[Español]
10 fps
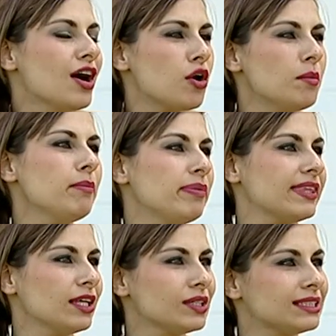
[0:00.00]
cómo ha
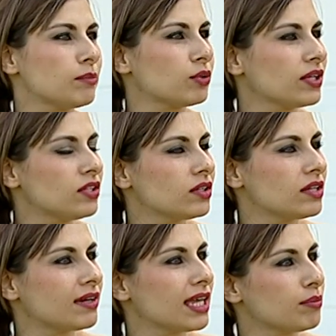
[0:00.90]
empezado este proyecto
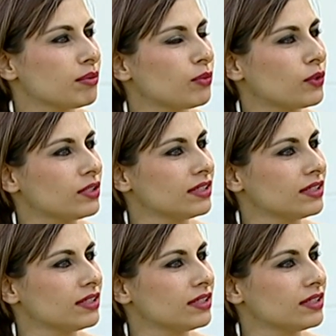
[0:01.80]
de Vaya People.